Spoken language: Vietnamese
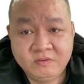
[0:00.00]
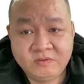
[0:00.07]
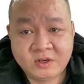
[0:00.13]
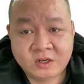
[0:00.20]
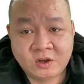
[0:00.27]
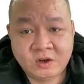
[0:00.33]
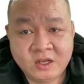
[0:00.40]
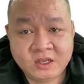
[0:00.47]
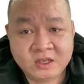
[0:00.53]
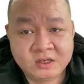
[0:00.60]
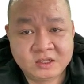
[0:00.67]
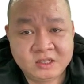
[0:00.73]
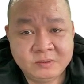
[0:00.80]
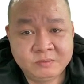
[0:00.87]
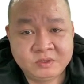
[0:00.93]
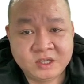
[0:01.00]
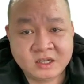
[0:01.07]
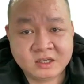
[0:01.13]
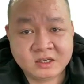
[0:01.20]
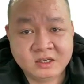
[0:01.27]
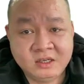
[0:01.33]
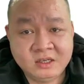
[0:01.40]
và là cần kiểm
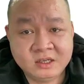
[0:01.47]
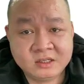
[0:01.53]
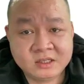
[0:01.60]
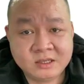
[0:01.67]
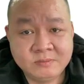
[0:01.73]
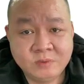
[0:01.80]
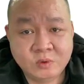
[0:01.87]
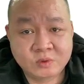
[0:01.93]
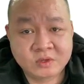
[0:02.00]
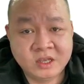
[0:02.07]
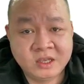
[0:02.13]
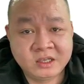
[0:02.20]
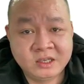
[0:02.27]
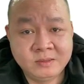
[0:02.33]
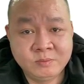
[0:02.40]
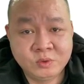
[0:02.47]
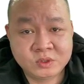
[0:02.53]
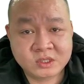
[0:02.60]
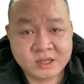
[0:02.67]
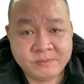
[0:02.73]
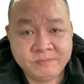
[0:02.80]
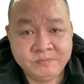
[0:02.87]
tra kỹ các danh mục đề nghị
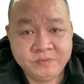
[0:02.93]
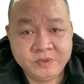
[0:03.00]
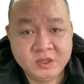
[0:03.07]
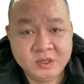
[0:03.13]
mua sắm